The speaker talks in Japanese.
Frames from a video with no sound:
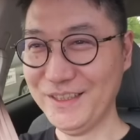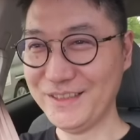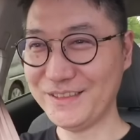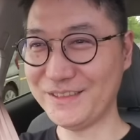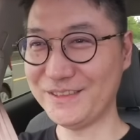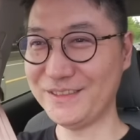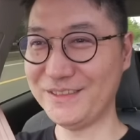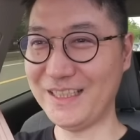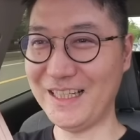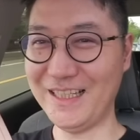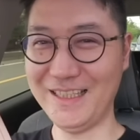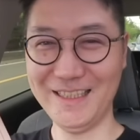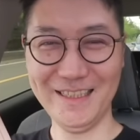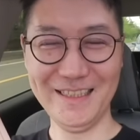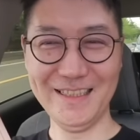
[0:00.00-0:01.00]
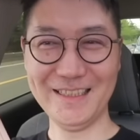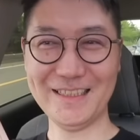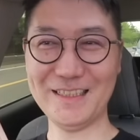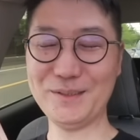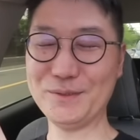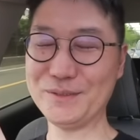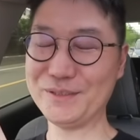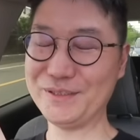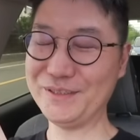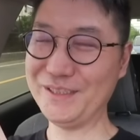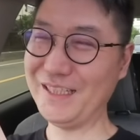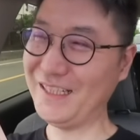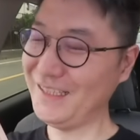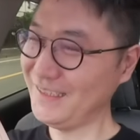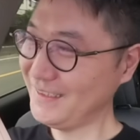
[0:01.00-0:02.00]
するな結構する
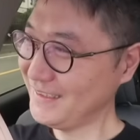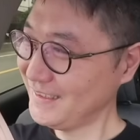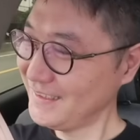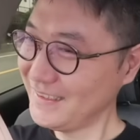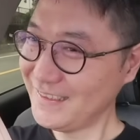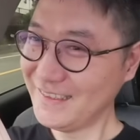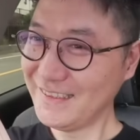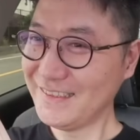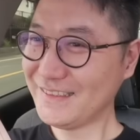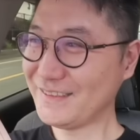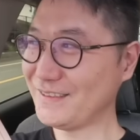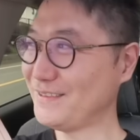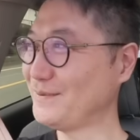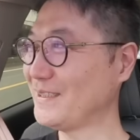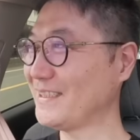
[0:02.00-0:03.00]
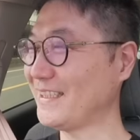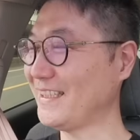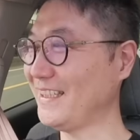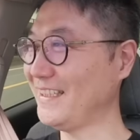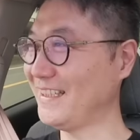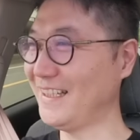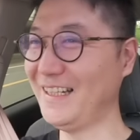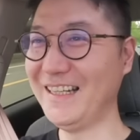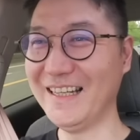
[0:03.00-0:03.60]
な車高えな